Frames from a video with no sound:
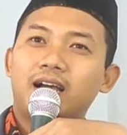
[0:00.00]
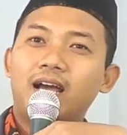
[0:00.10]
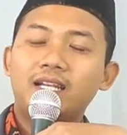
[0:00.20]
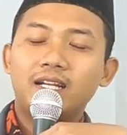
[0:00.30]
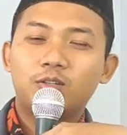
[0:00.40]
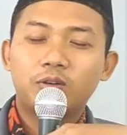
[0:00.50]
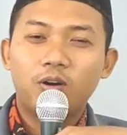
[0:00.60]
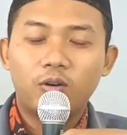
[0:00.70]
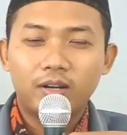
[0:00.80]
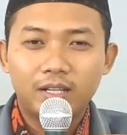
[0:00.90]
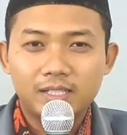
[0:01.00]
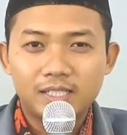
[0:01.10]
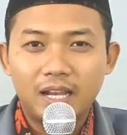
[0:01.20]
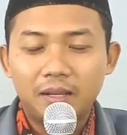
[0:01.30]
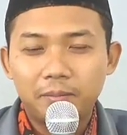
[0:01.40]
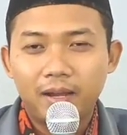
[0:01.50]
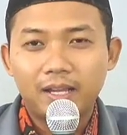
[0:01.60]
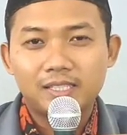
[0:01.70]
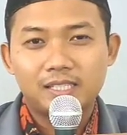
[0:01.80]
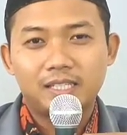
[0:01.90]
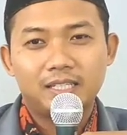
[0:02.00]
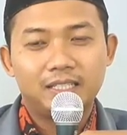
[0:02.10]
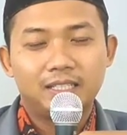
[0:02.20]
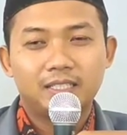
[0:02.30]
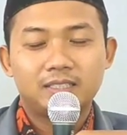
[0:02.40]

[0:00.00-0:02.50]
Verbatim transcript: Ada dua orang yang saling mengasihi,